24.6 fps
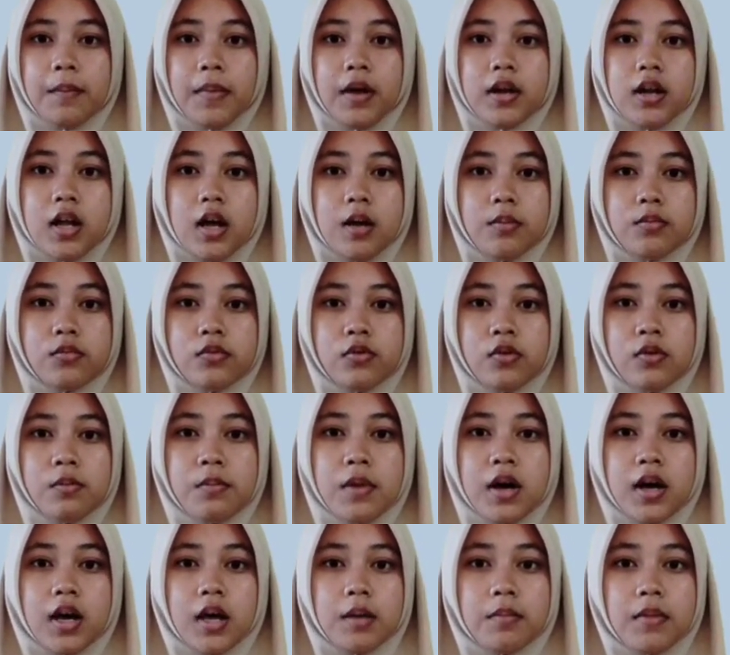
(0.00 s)
Padamu,
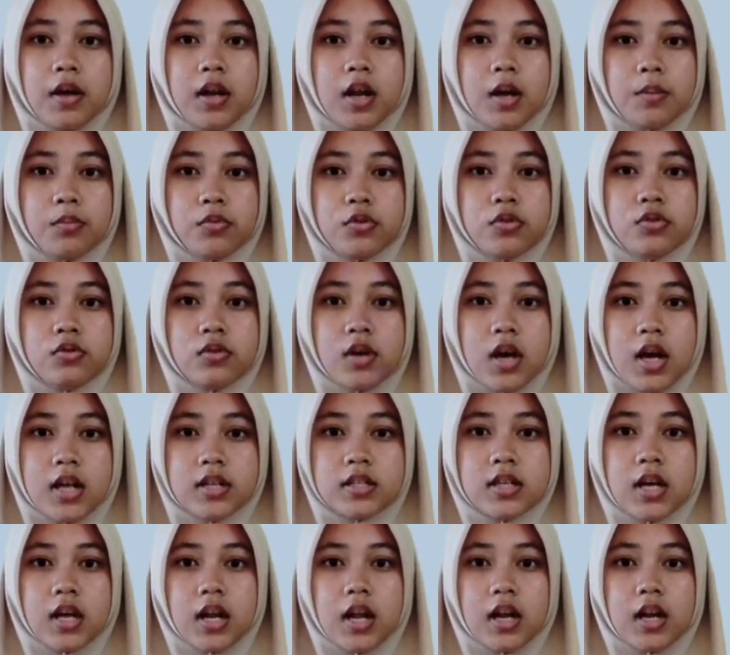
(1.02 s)
bagaimanapun juga
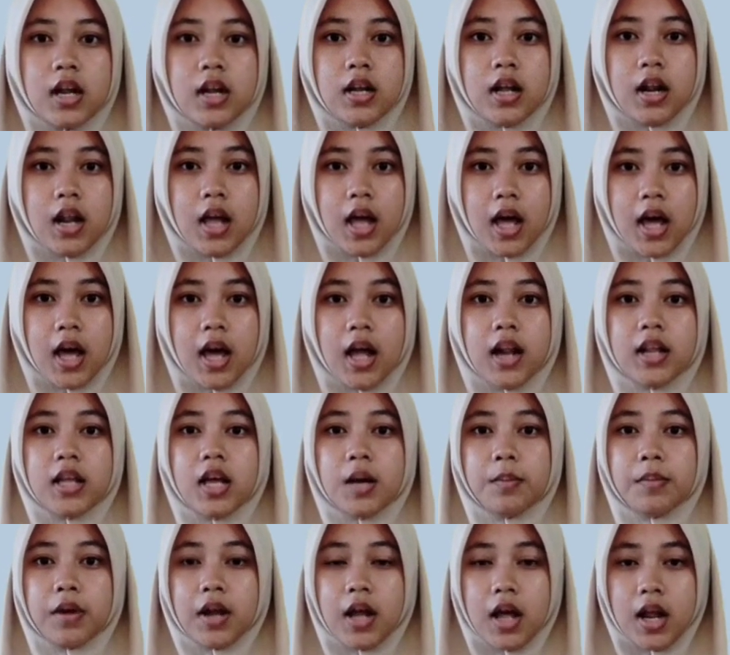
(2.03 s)
saran adalah hal
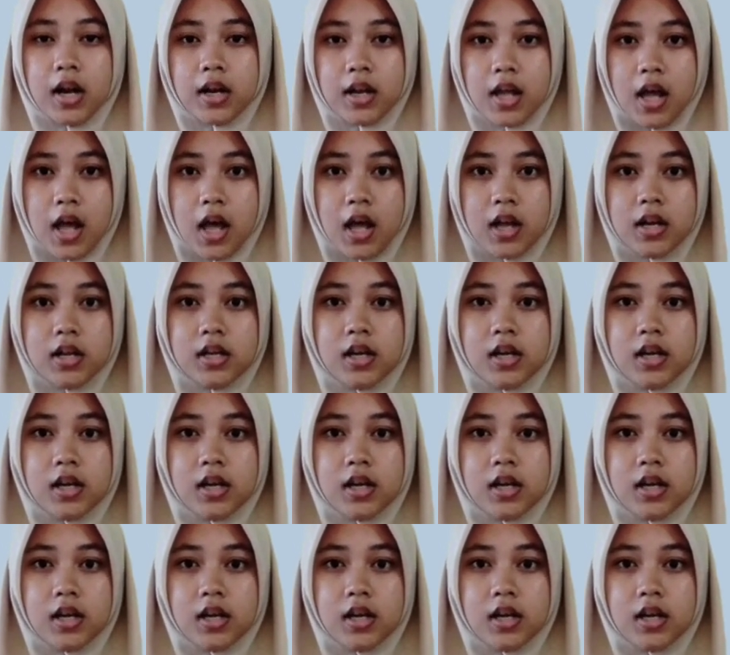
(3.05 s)
yang berharga.